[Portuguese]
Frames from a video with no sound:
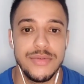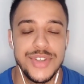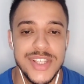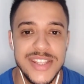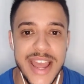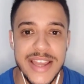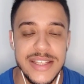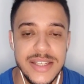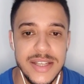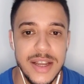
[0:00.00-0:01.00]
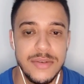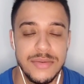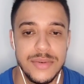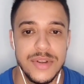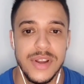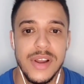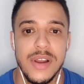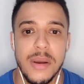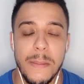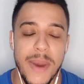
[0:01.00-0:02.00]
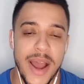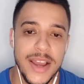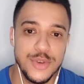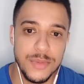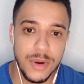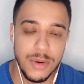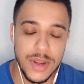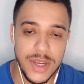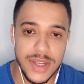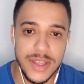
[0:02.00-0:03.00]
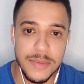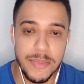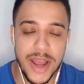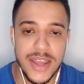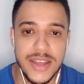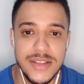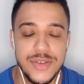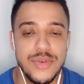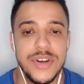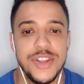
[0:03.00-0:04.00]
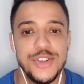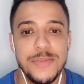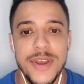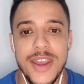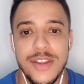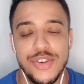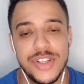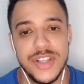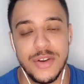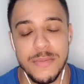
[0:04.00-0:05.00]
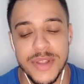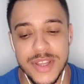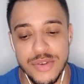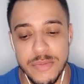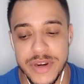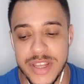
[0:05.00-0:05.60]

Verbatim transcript: de 10 anos mais uma corrida em países do Oriente Médio. Já até comentei sobre